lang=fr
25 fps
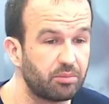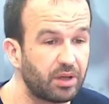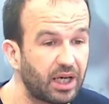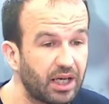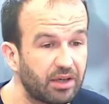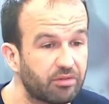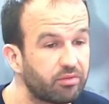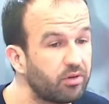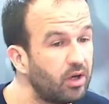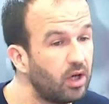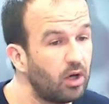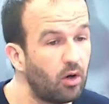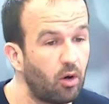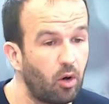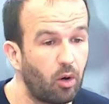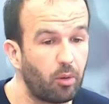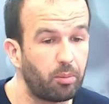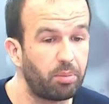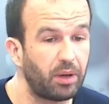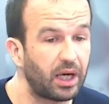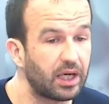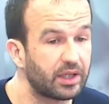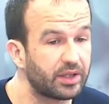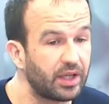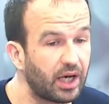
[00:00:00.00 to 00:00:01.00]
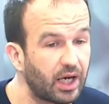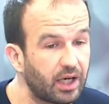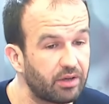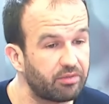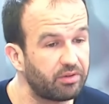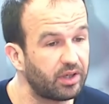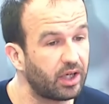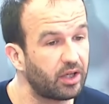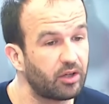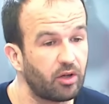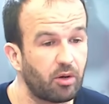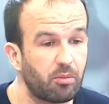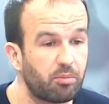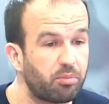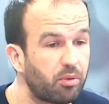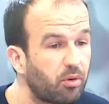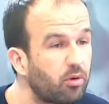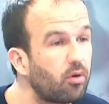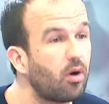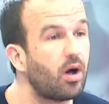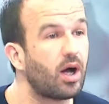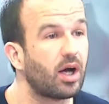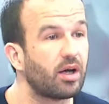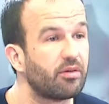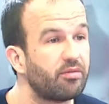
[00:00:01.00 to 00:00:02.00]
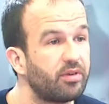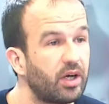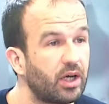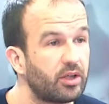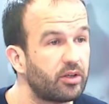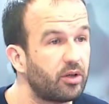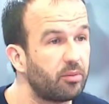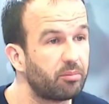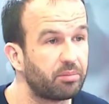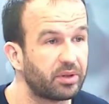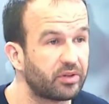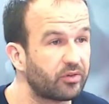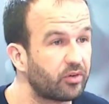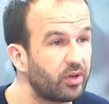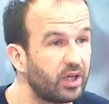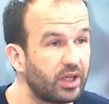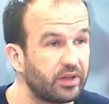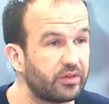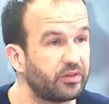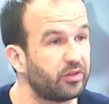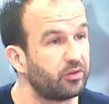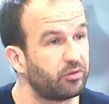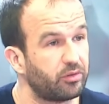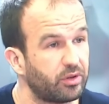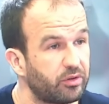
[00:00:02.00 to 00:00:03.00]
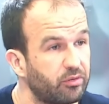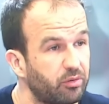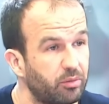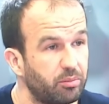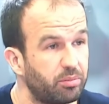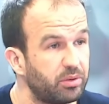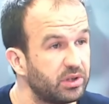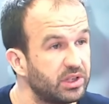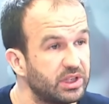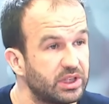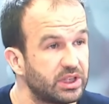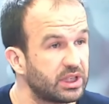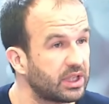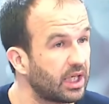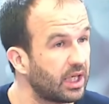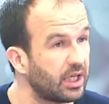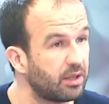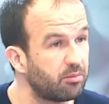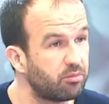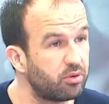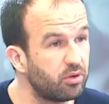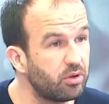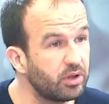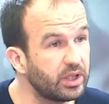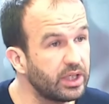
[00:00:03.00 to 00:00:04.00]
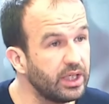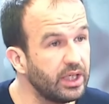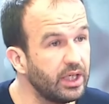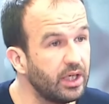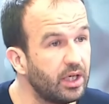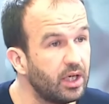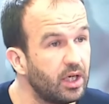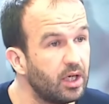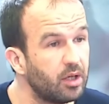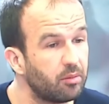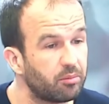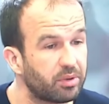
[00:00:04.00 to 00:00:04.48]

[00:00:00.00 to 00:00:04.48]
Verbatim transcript: Bref, on parle d'un référendum. Pourquoi un référendum Parce que la situation politique, elle est bloquée,